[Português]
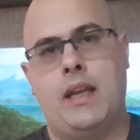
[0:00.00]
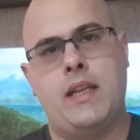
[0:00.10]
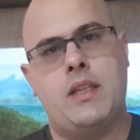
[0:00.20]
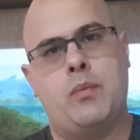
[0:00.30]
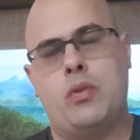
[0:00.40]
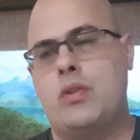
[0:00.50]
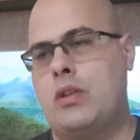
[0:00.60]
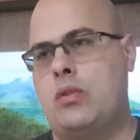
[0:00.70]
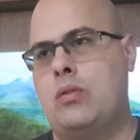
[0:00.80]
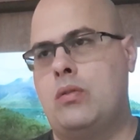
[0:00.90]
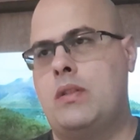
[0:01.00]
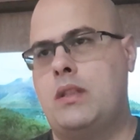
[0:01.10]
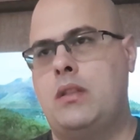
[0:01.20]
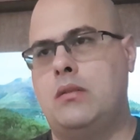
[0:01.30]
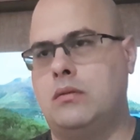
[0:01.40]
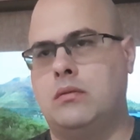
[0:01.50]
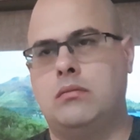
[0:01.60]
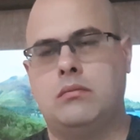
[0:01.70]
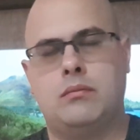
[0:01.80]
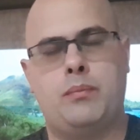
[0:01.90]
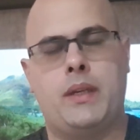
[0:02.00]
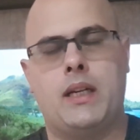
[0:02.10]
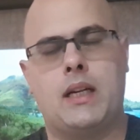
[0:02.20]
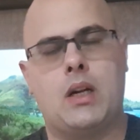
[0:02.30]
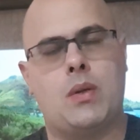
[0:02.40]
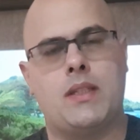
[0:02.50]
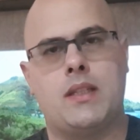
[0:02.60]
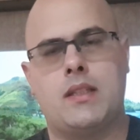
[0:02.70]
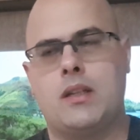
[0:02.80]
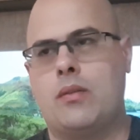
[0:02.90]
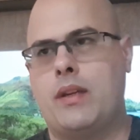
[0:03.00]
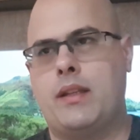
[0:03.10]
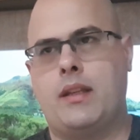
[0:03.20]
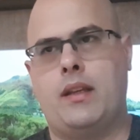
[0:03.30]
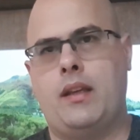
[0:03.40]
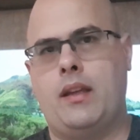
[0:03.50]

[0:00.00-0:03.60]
Esse projetorzinho PH450